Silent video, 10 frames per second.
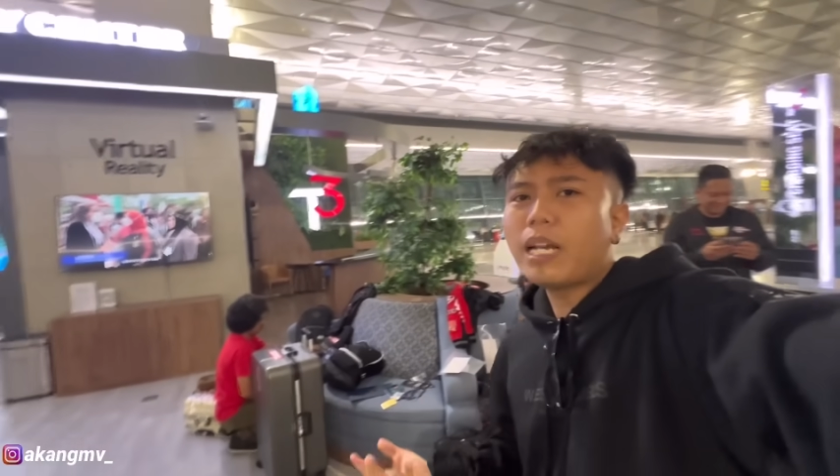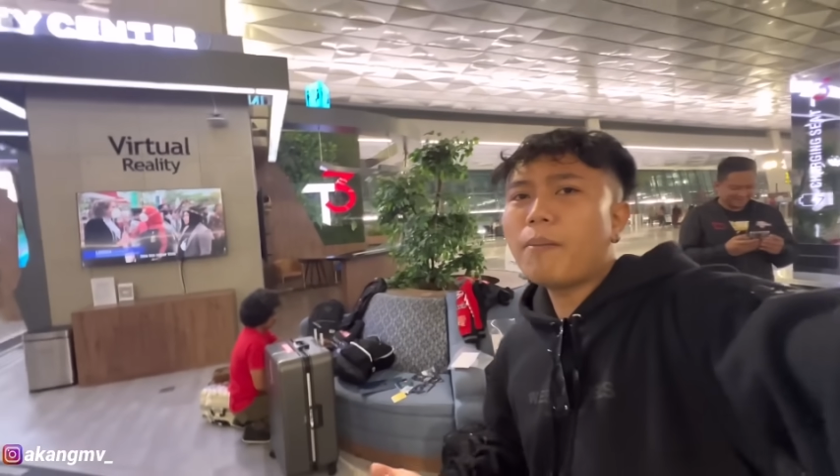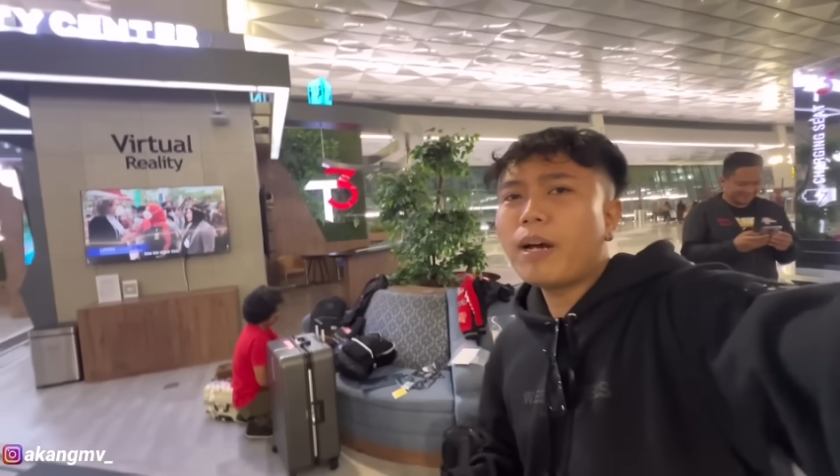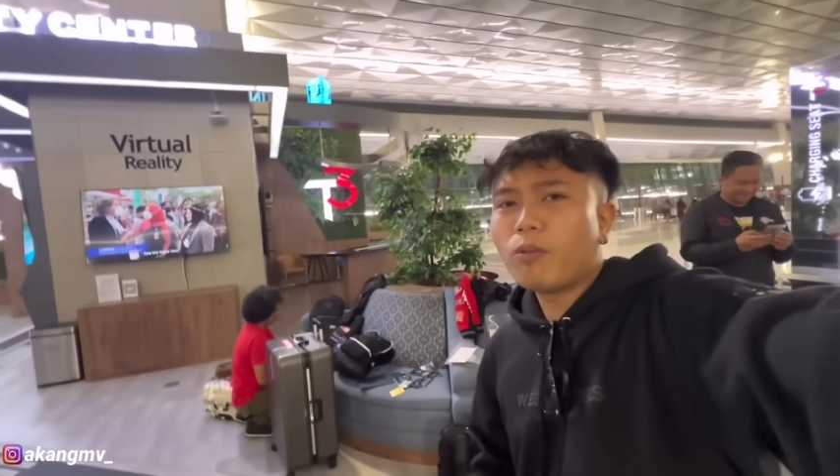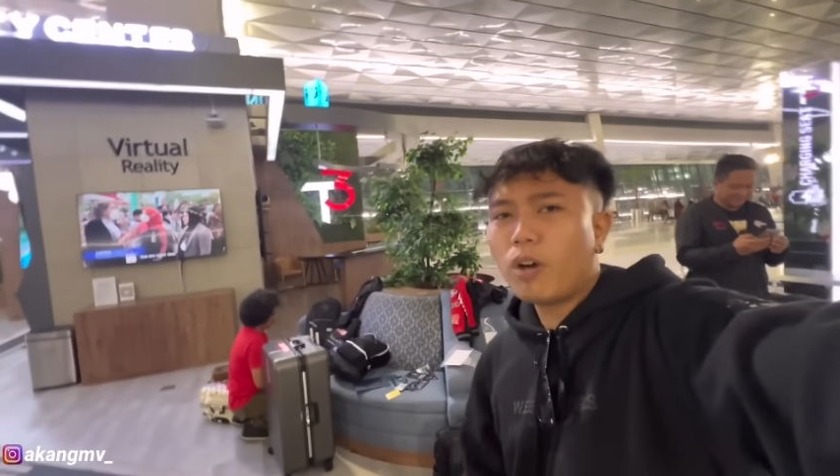
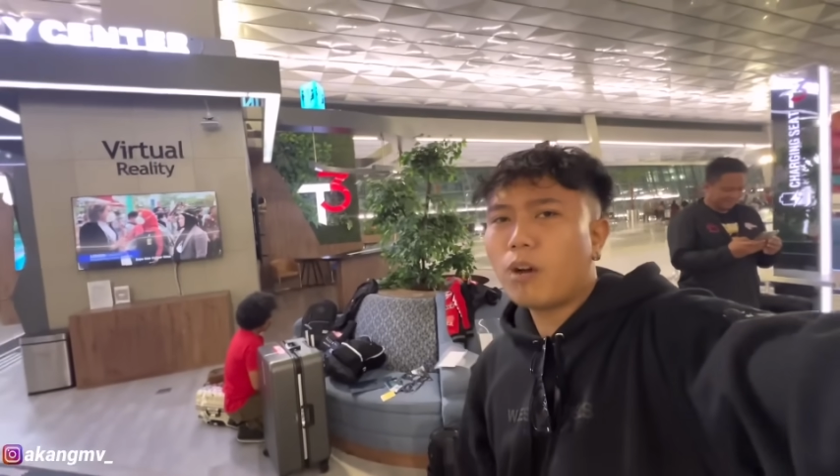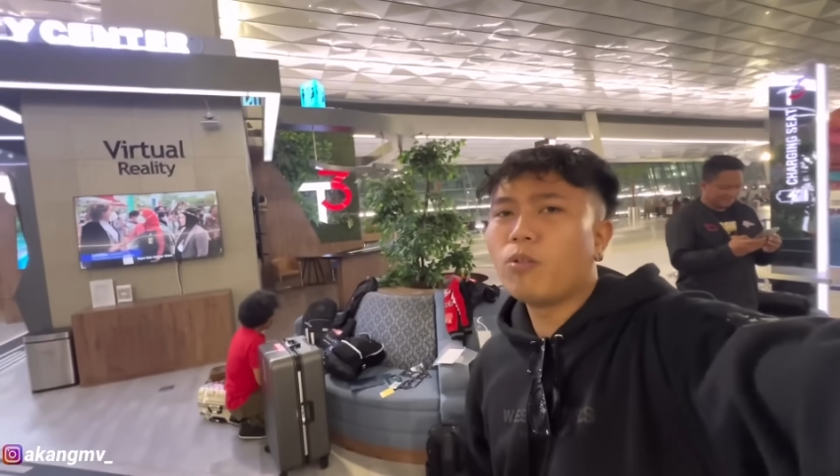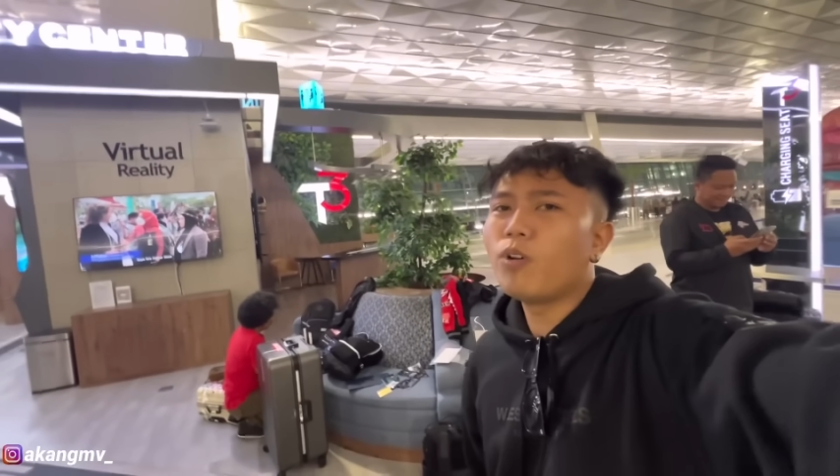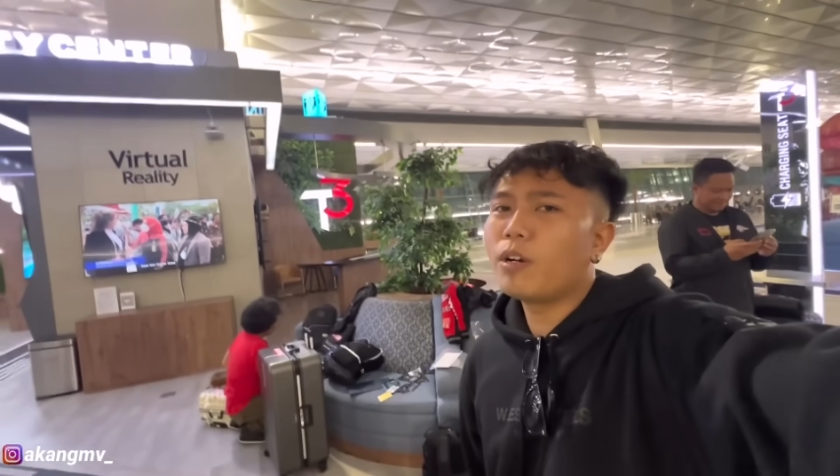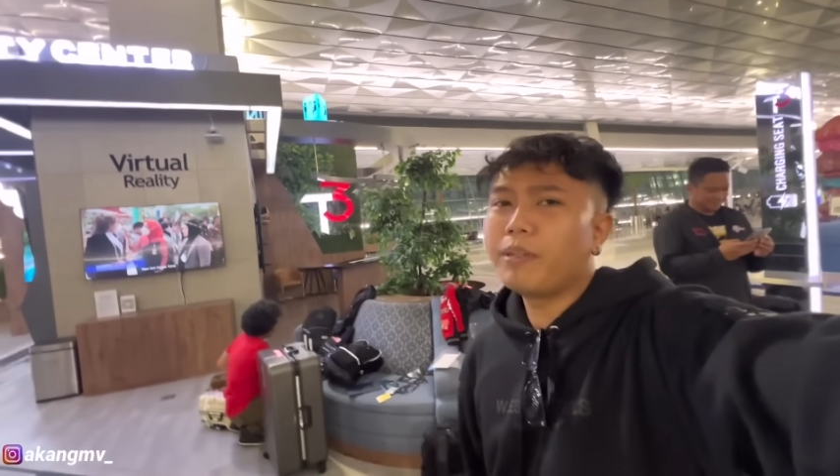jaman wow
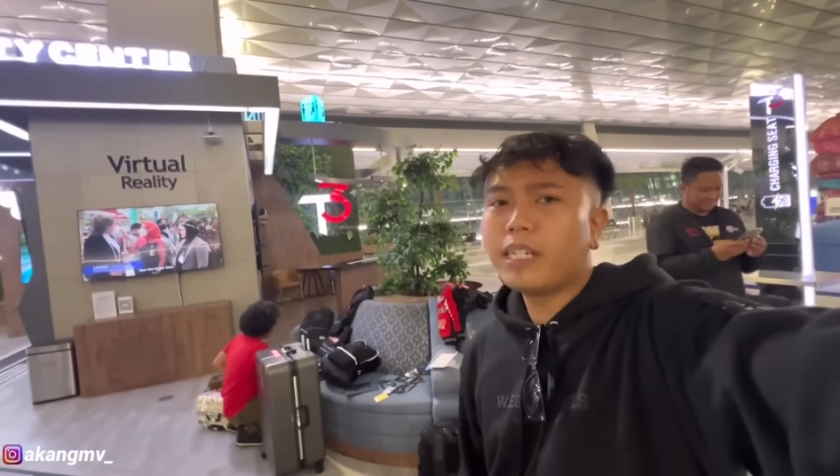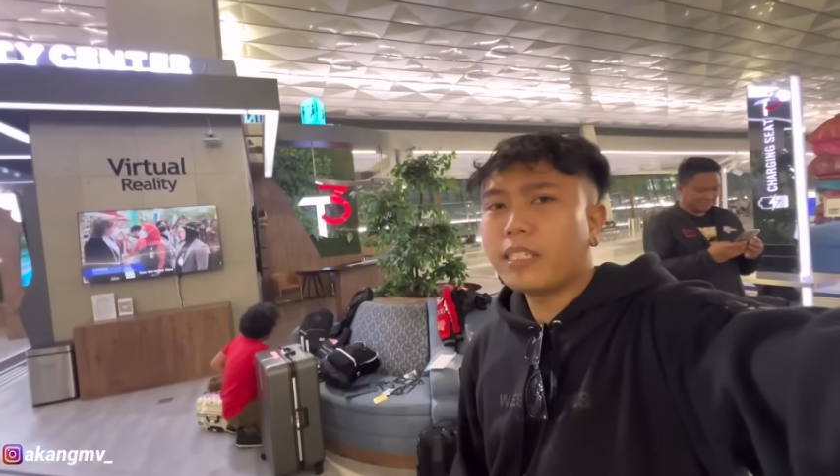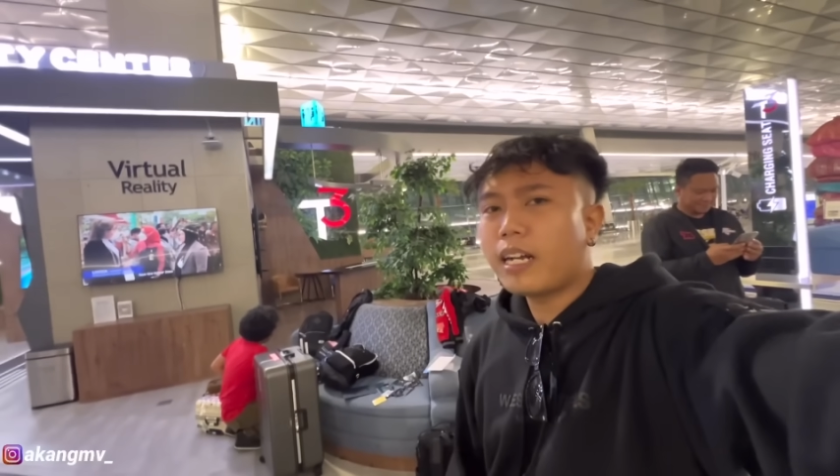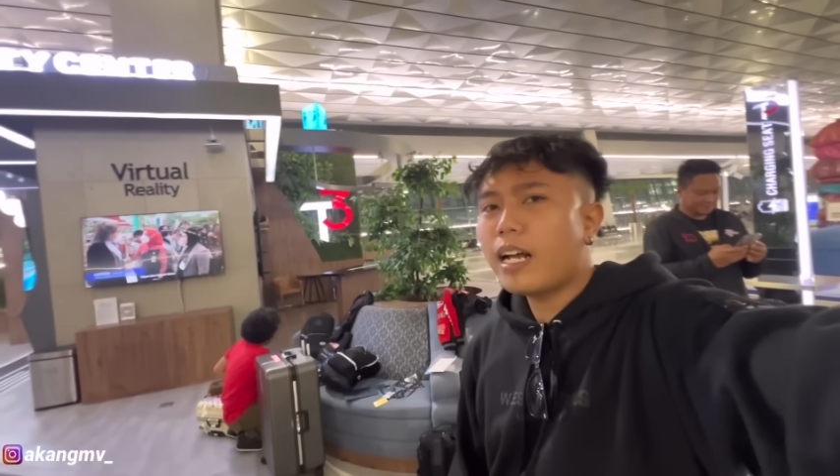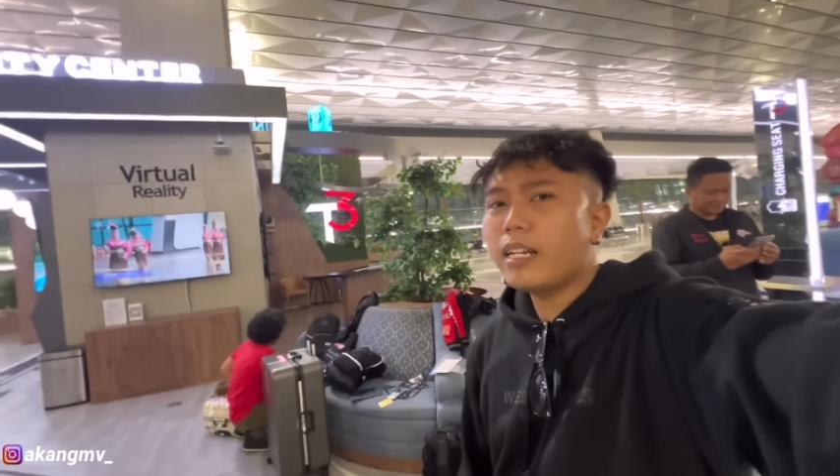luar
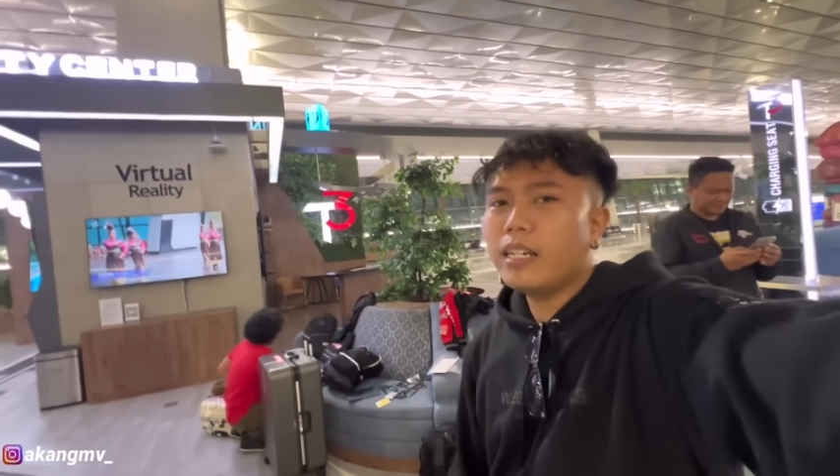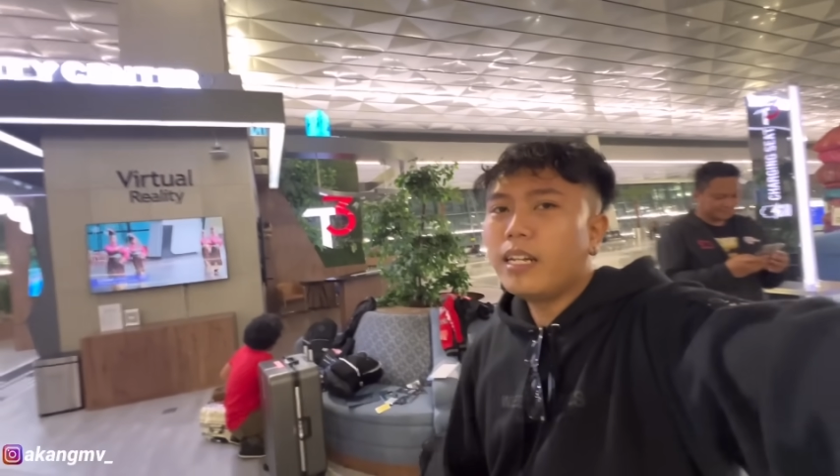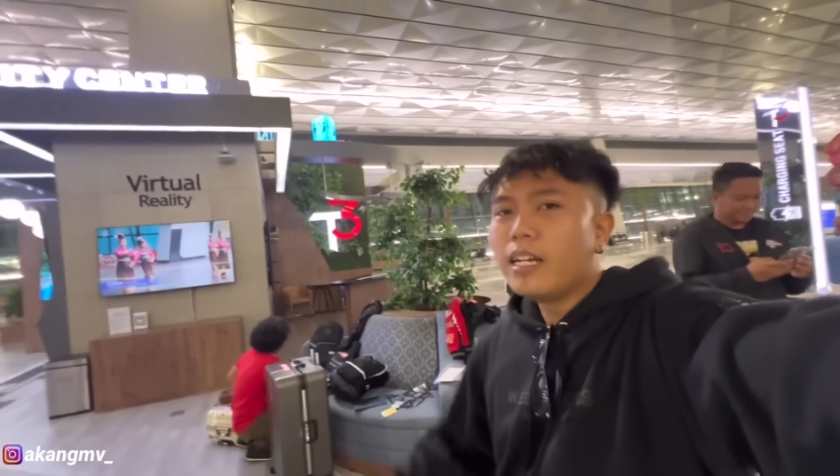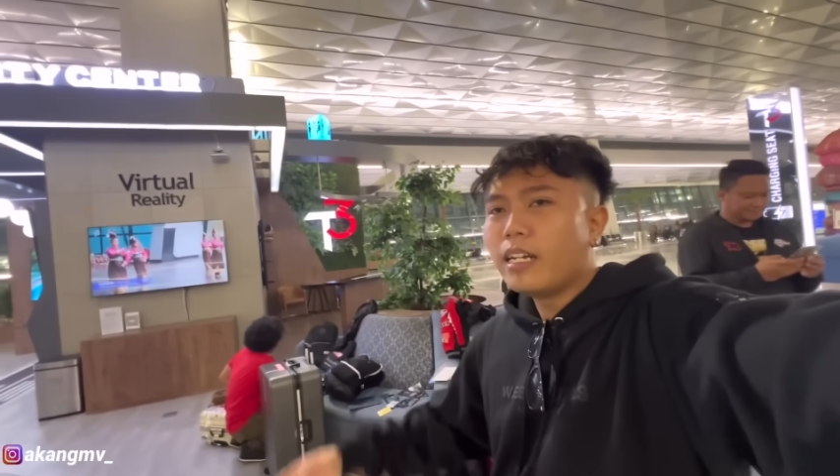biasa sekali